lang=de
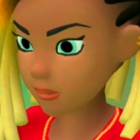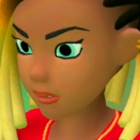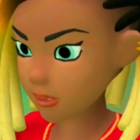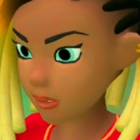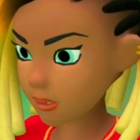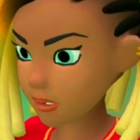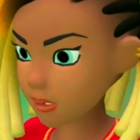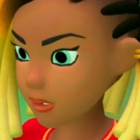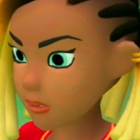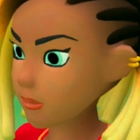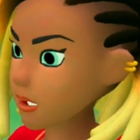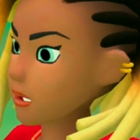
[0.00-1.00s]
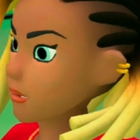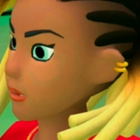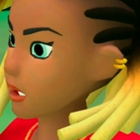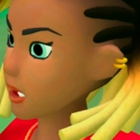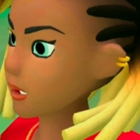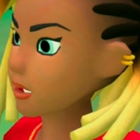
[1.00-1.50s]
Als sie wieder aus dem
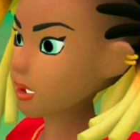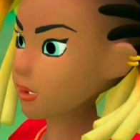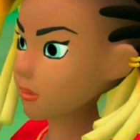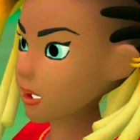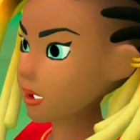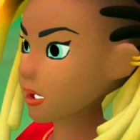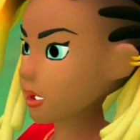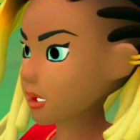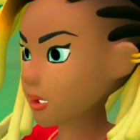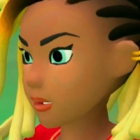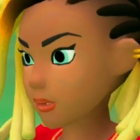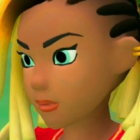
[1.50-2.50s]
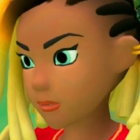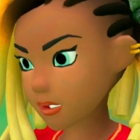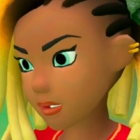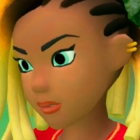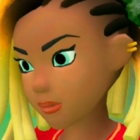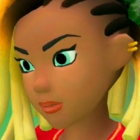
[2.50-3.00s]
Tempel draußen waren,
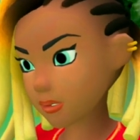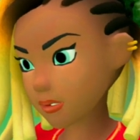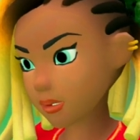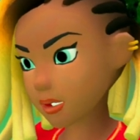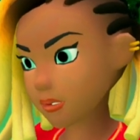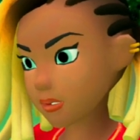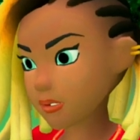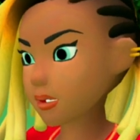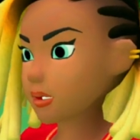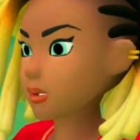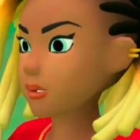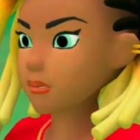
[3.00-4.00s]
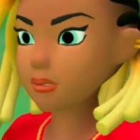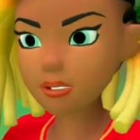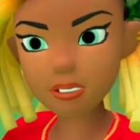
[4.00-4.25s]
drehte sich einer von seinen